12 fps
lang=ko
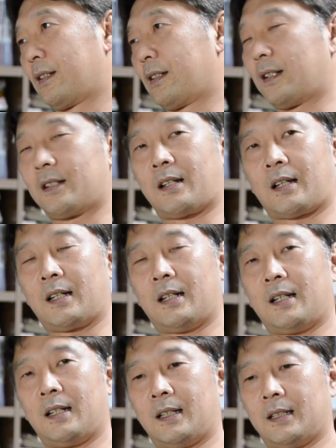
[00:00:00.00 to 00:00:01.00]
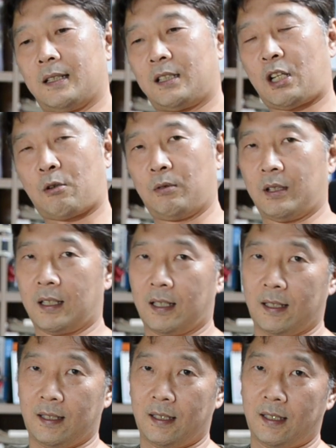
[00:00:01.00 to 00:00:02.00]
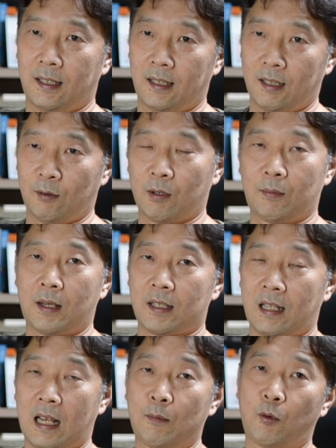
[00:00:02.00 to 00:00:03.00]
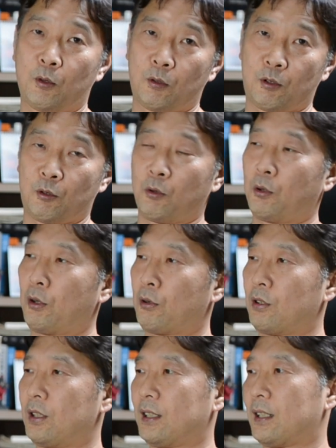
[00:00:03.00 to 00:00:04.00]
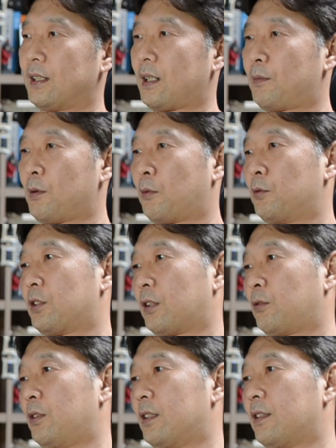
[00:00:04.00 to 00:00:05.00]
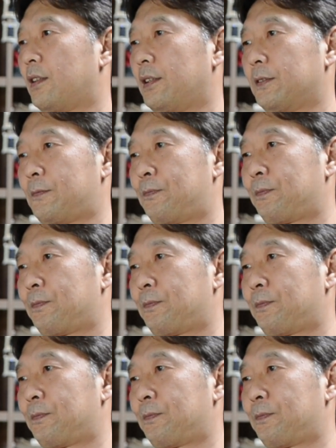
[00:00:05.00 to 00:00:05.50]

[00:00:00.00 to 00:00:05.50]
그래서 아까 아, 채권단에과 맺은 MOU의 주요 내용을 이제 살펴본 적도 있는데요.